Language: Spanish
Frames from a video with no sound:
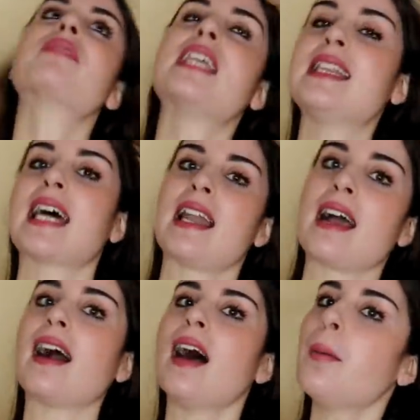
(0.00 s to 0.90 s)
quitar
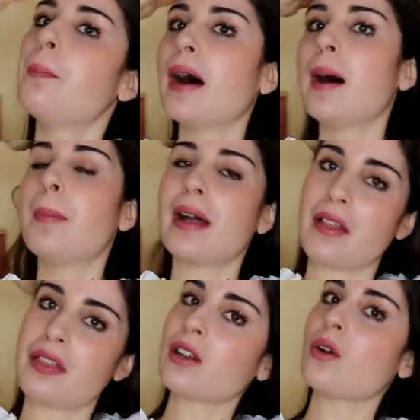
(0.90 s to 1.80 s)
la capa, para
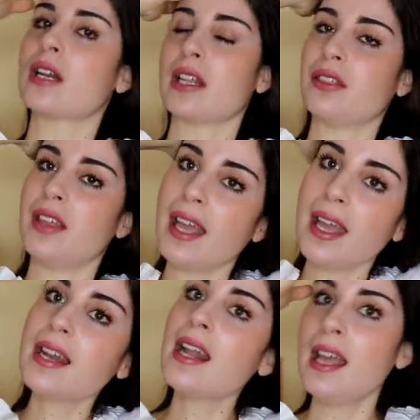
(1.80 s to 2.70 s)
hacerlo
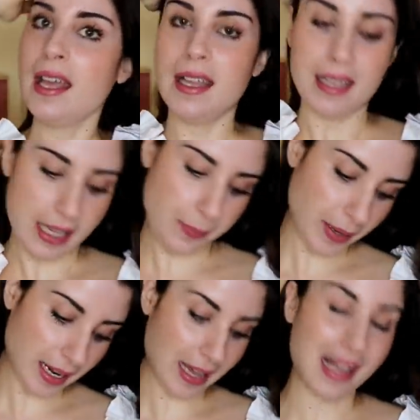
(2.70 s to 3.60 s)
crecer y
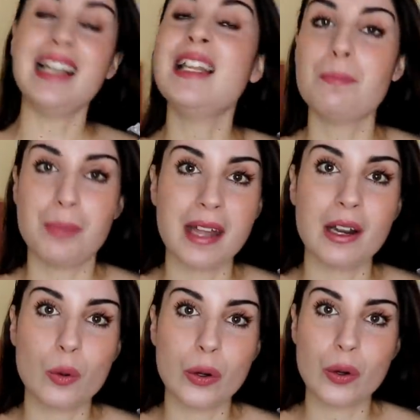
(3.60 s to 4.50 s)
para limpiar
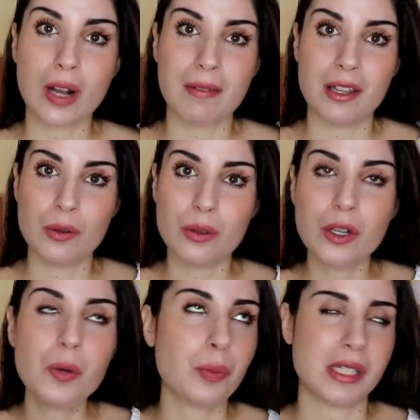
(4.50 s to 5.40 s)
el cuero
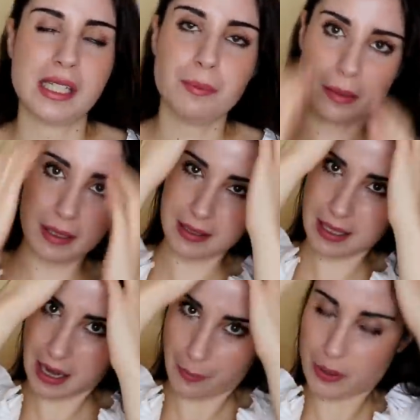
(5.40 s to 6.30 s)
cabelludo, pues
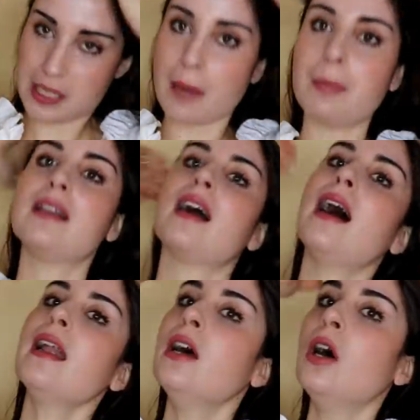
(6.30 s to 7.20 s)
simplemente la podéis
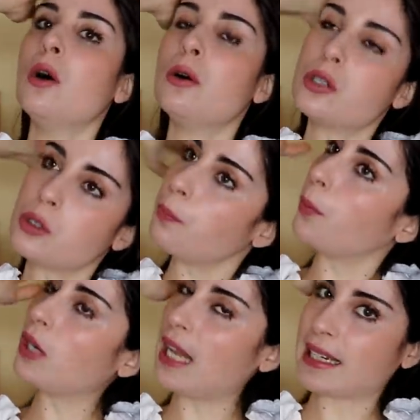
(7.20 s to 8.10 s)
aplicar
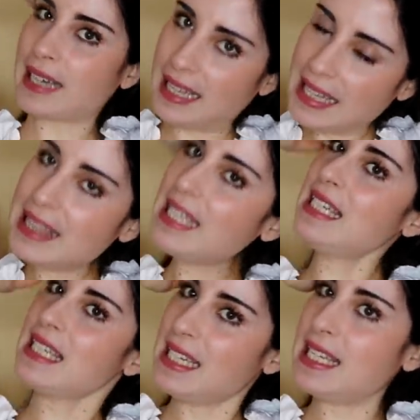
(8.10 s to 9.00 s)
por las
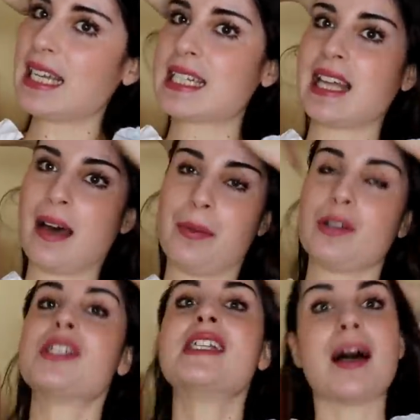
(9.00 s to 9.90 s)
raíces y ya está.
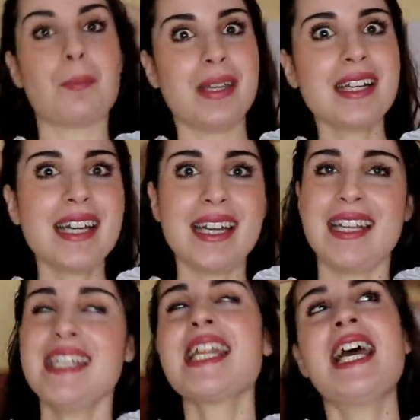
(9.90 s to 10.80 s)
Pero si también
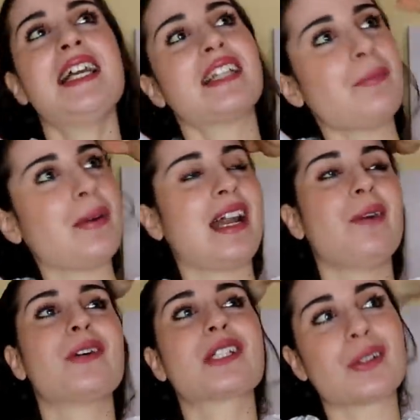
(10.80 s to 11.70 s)
queréis
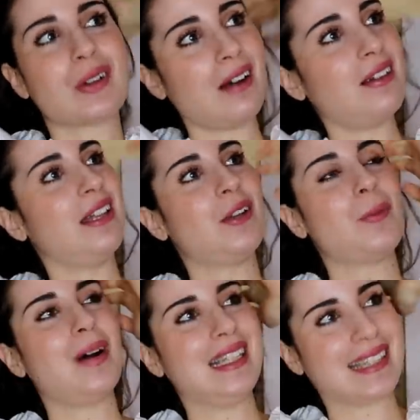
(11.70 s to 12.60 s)
reparar vuestro cabello
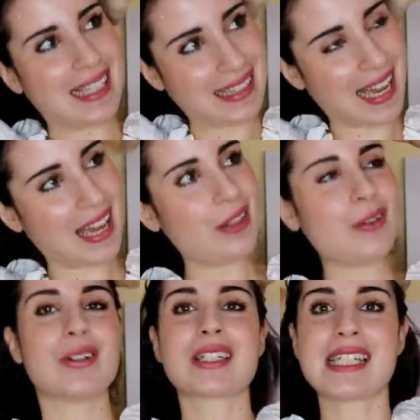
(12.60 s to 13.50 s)

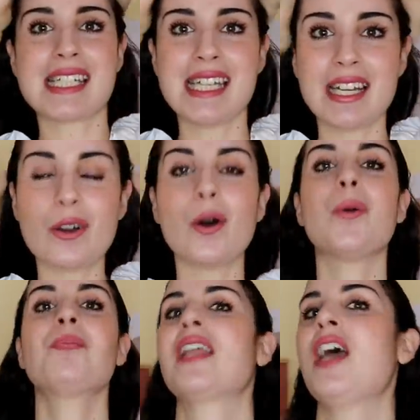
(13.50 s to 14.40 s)
maltratado, reseco,